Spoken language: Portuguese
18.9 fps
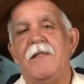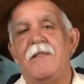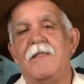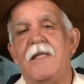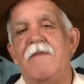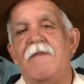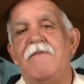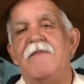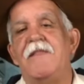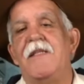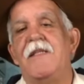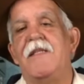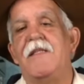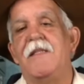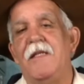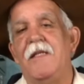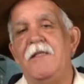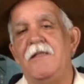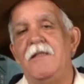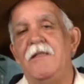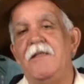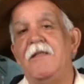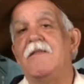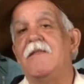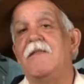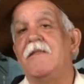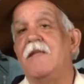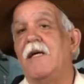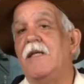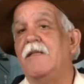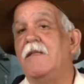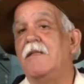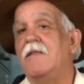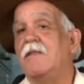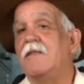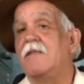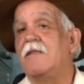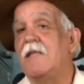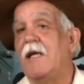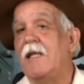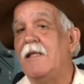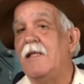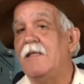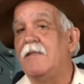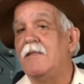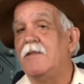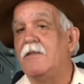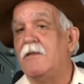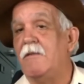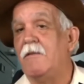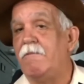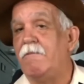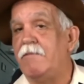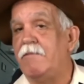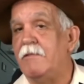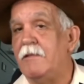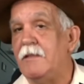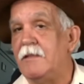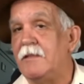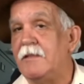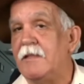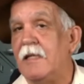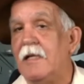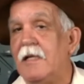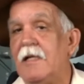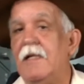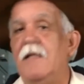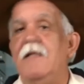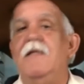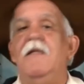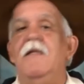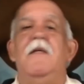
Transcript: das Ervas atende na cidade de Salesópolis, tá?